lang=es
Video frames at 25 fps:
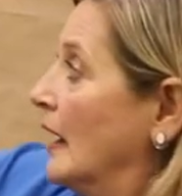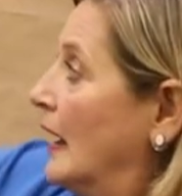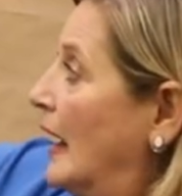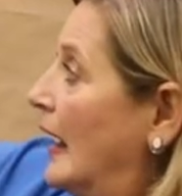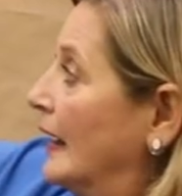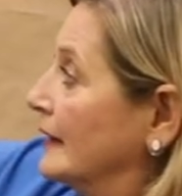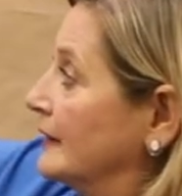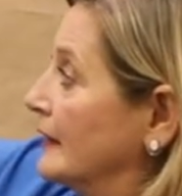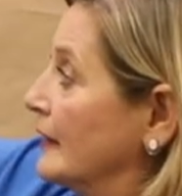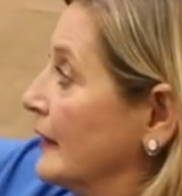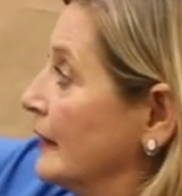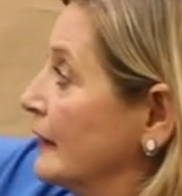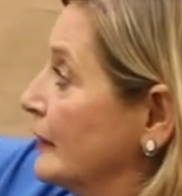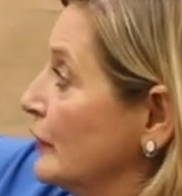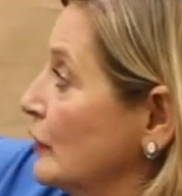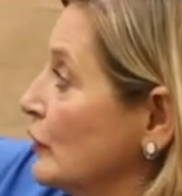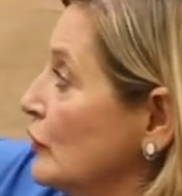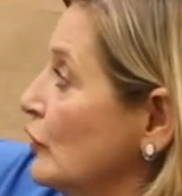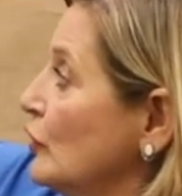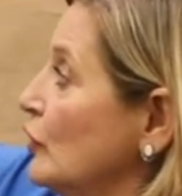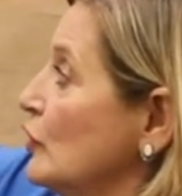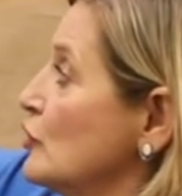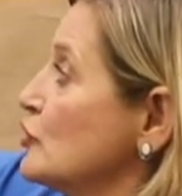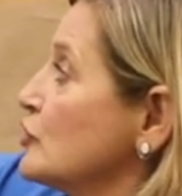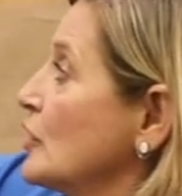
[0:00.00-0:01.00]

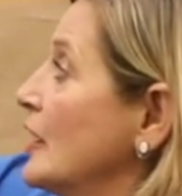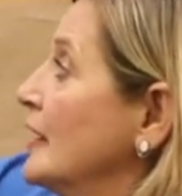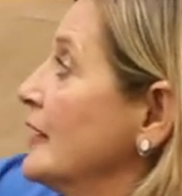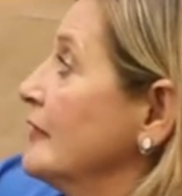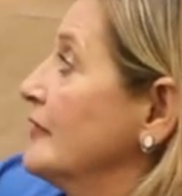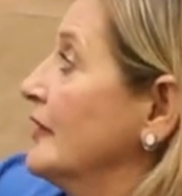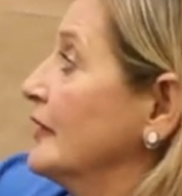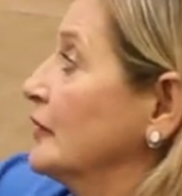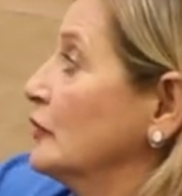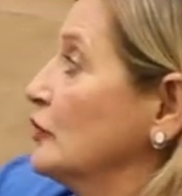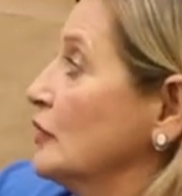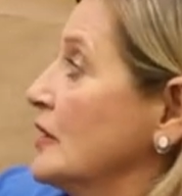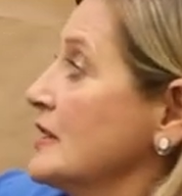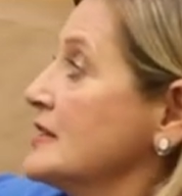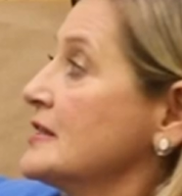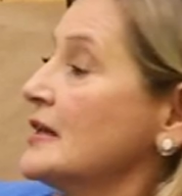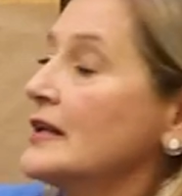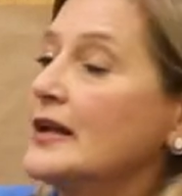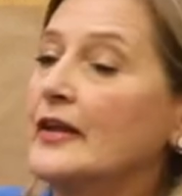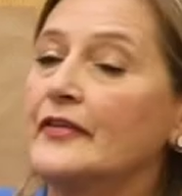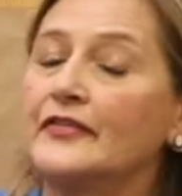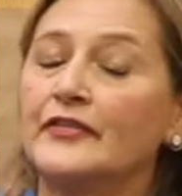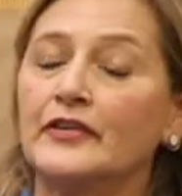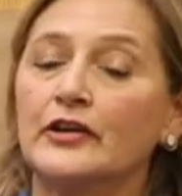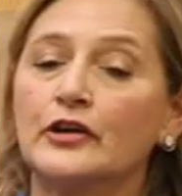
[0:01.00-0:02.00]
Atención con los calefactores
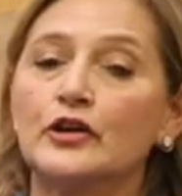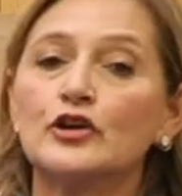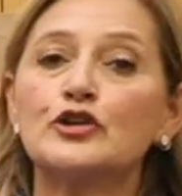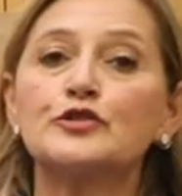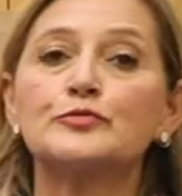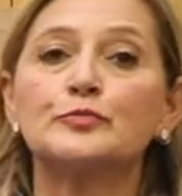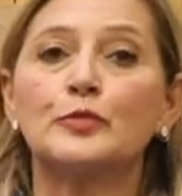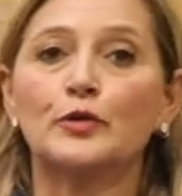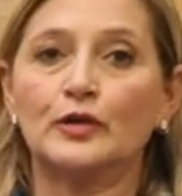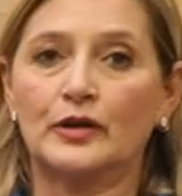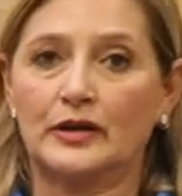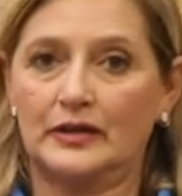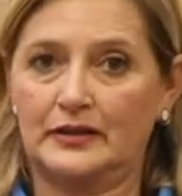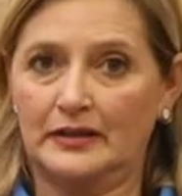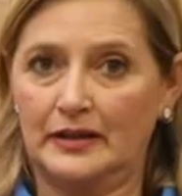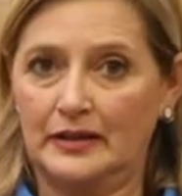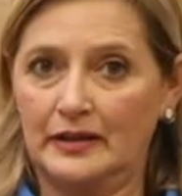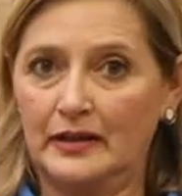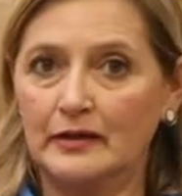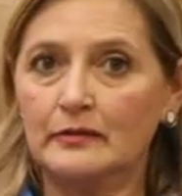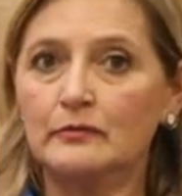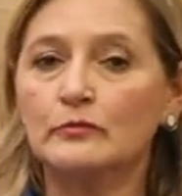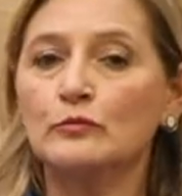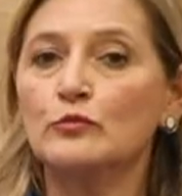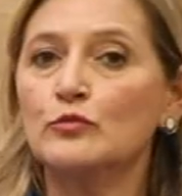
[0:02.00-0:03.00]
eléctricos porque
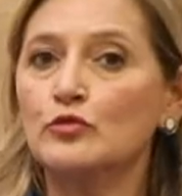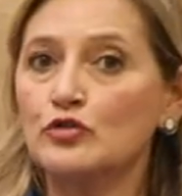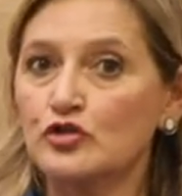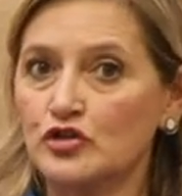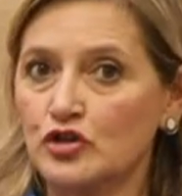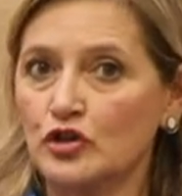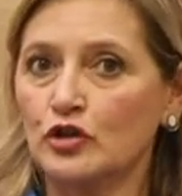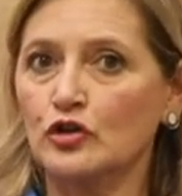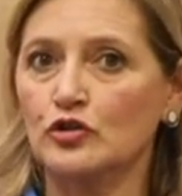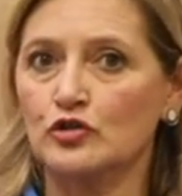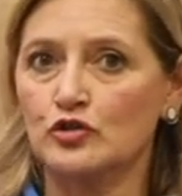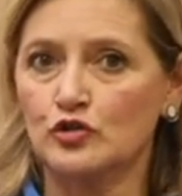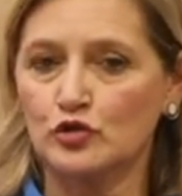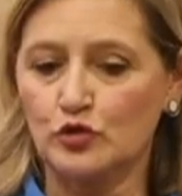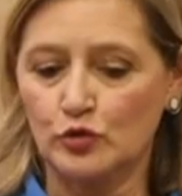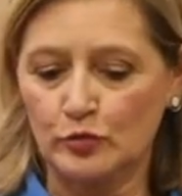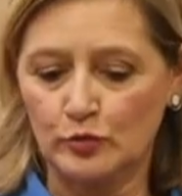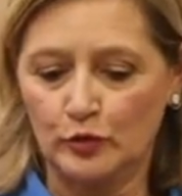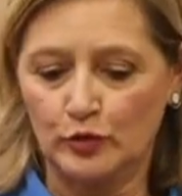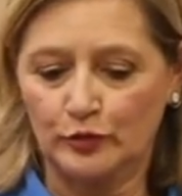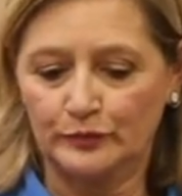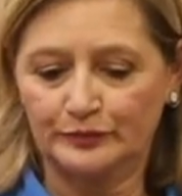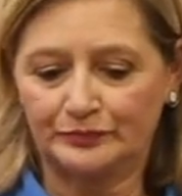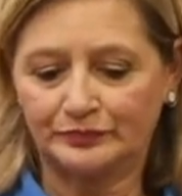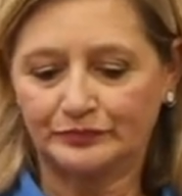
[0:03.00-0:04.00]
tienen mucho
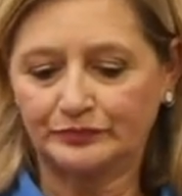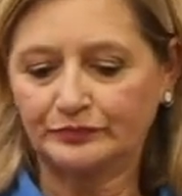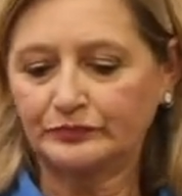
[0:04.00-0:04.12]
consumo.